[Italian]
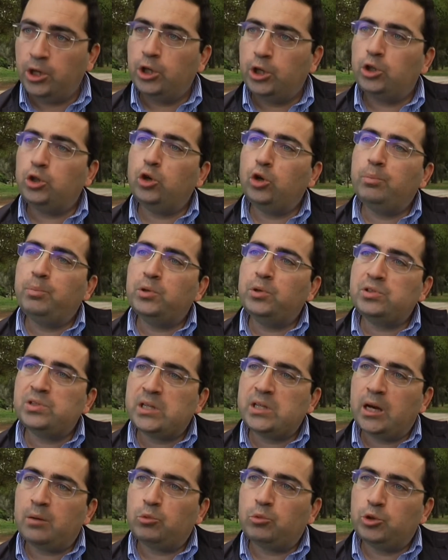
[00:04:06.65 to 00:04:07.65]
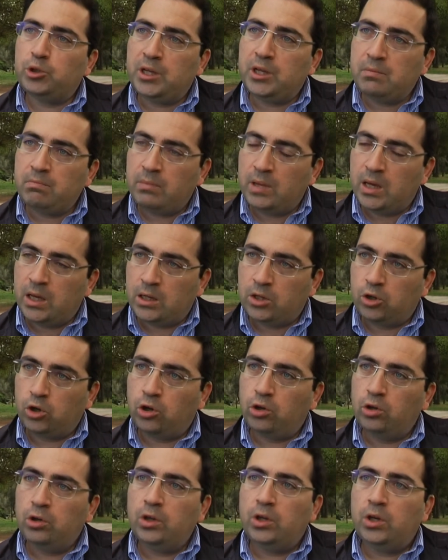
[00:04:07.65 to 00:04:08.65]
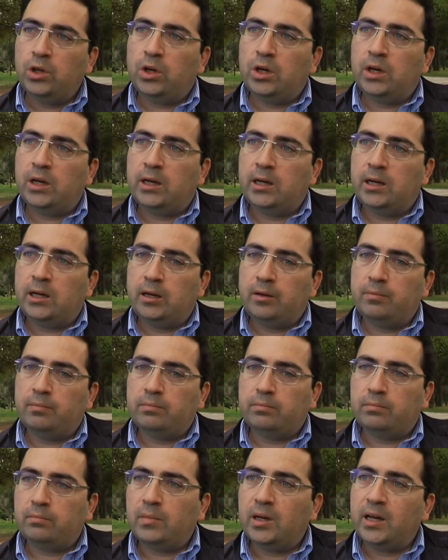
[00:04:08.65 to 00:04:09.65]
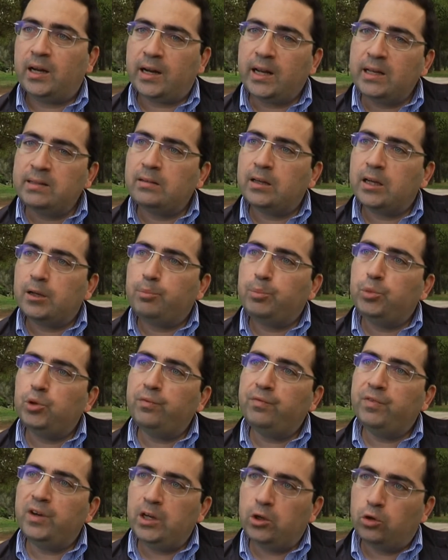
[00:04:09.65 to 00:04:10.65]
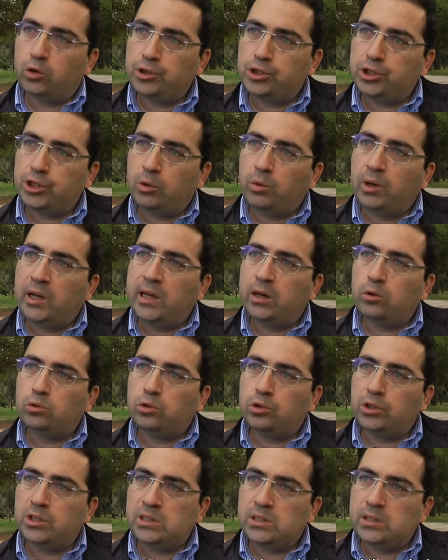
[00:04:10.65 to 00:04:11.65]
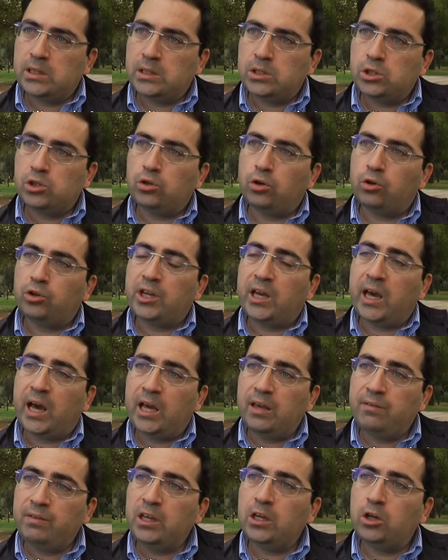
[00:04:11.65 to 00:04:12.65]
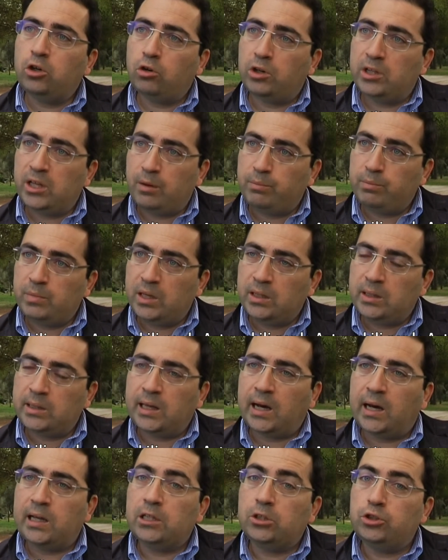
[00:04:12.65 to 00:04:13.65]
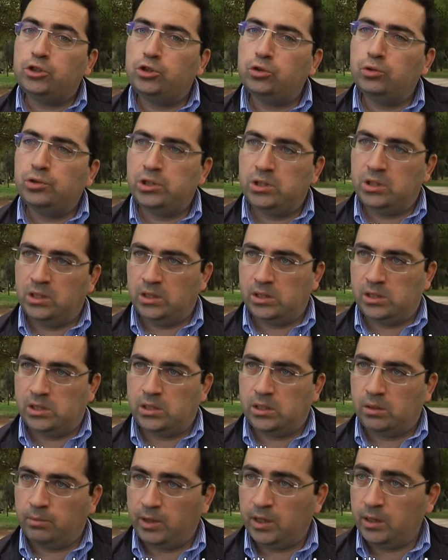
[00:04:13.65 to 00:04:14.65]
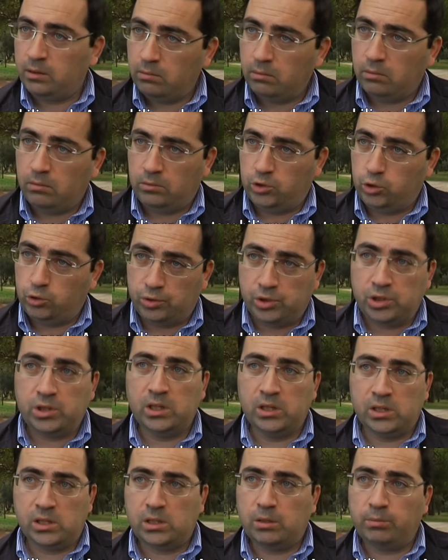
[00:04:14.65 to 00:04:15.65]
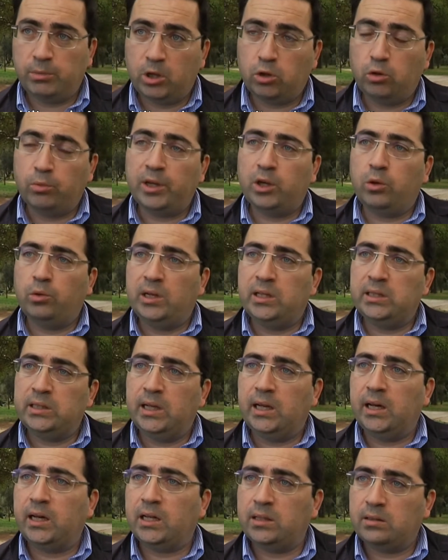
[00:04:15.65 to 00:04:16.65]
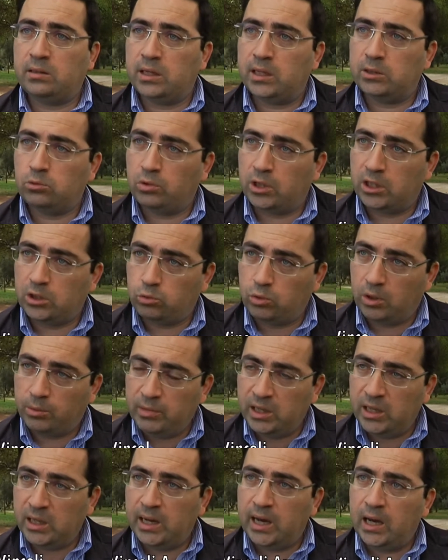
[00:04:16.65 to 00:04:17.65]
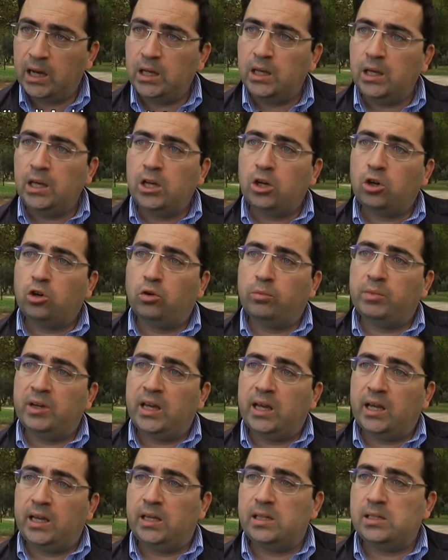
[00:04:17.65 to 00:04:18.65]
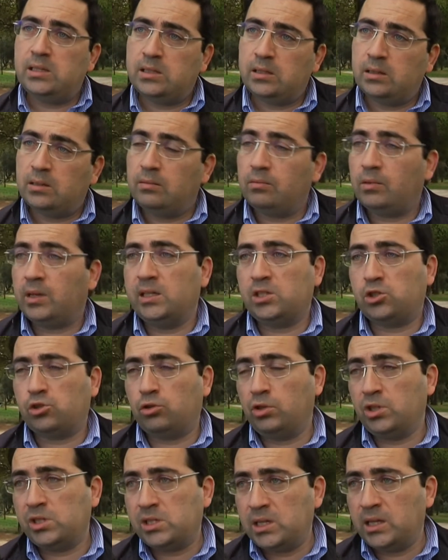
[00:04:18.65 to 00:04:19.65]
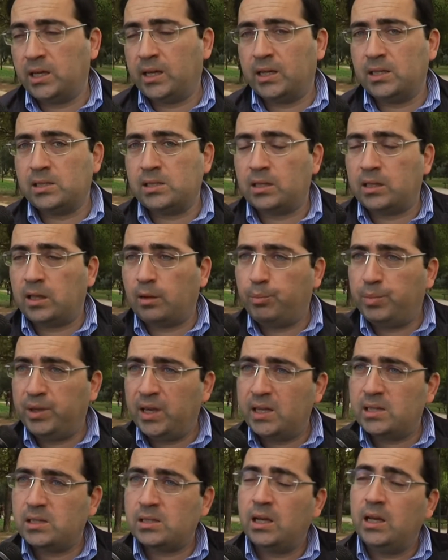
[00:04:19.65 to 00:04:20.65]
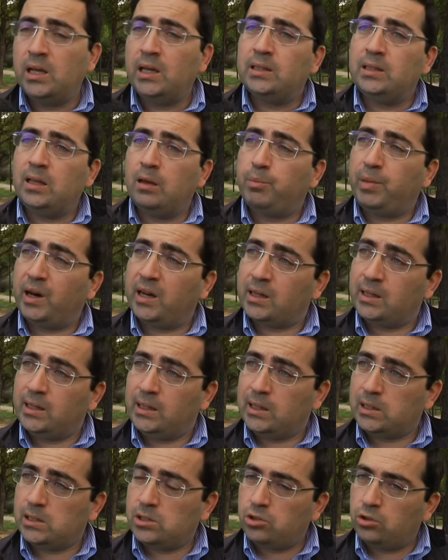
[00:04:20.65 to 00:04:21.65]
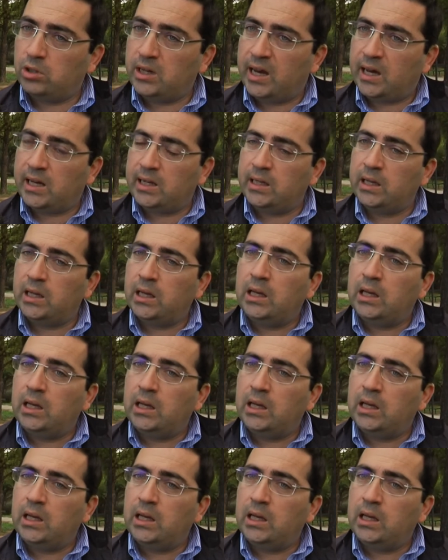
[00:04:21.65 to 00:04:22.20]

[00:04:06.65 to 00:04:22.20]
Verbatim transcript: non possiamo nemmeno eh, rendere più veloci quelle autorizzazioni ai vincoli ambientali giustissime giustissimi come quelli della rete Natura 2000, come i, che sono i SIC e ZPS, dei parchi nazionali,